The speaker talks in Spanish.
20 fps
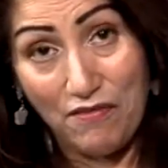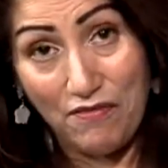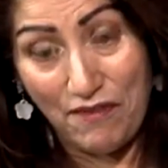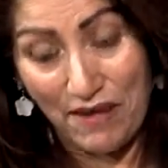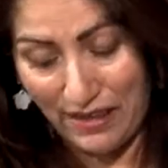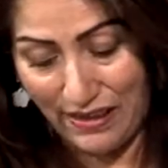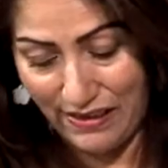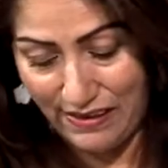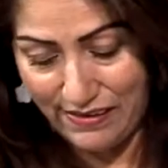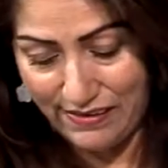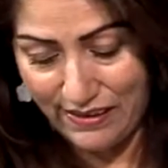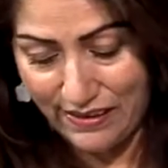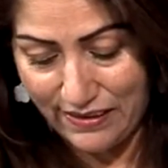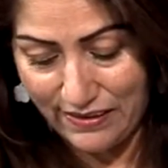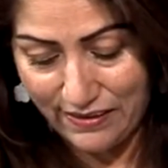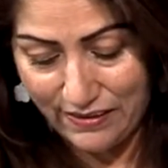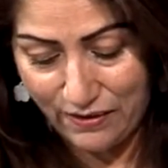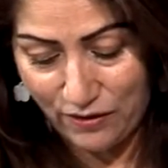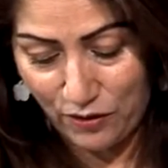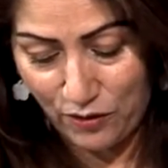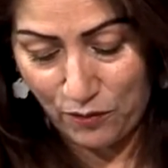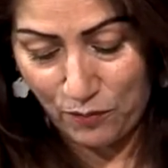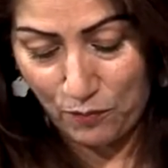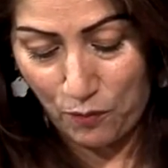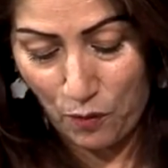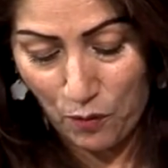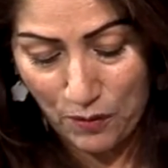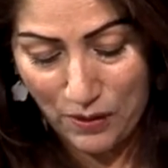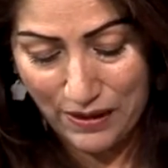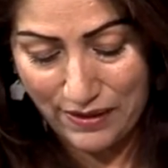felices los
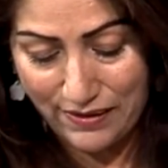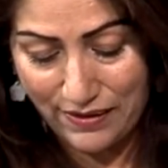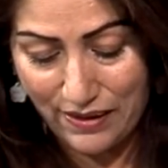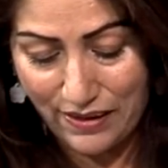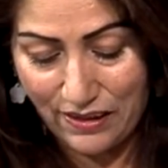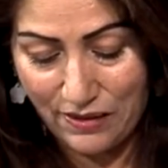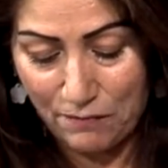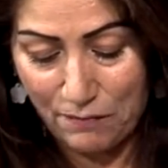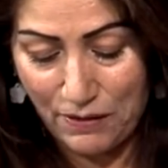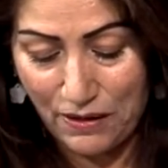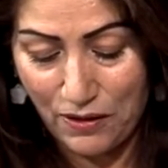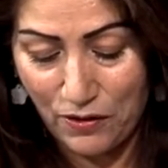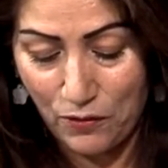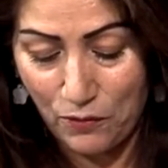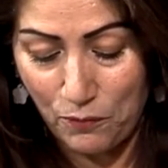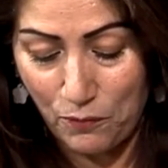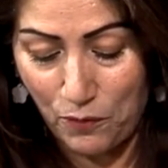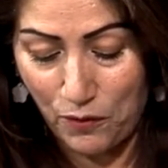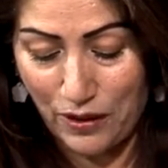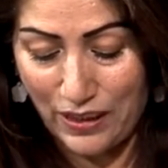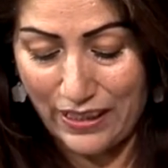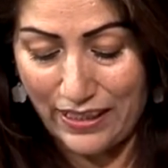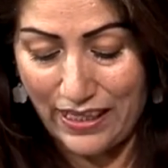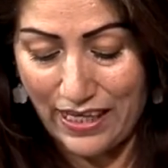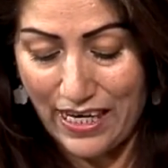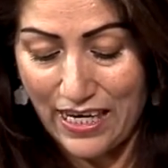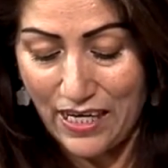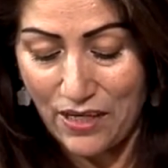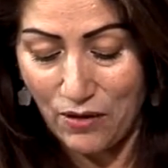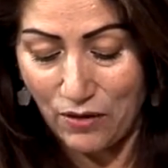pobres en espíritu, porque
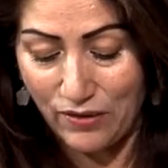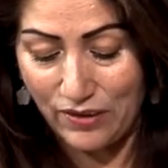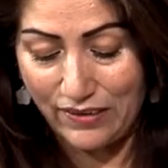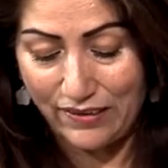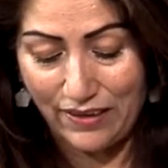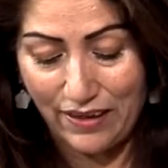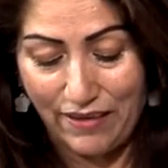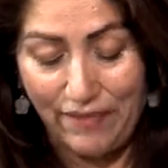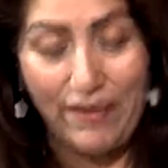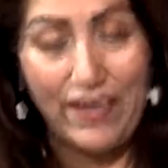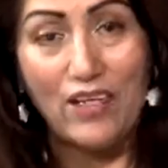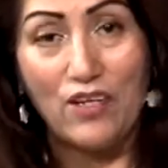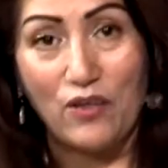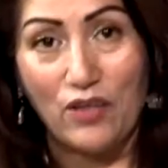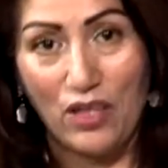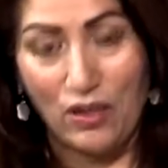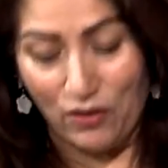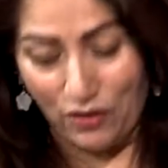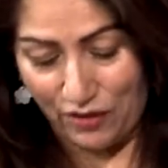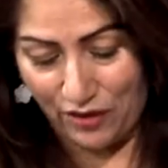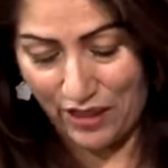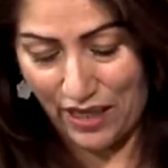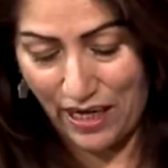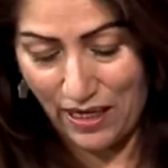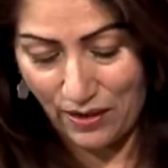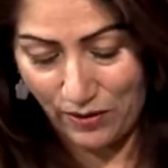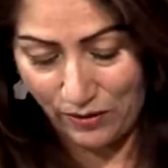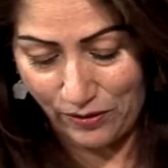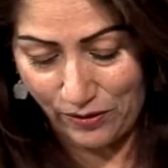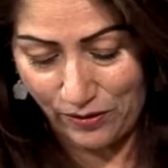de ellos es el reino de los
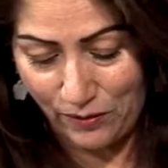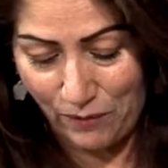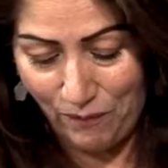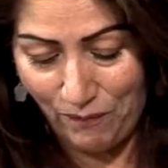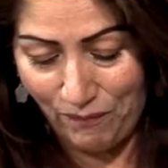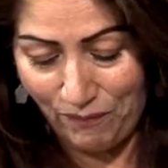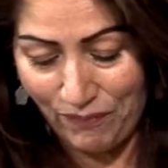cielos.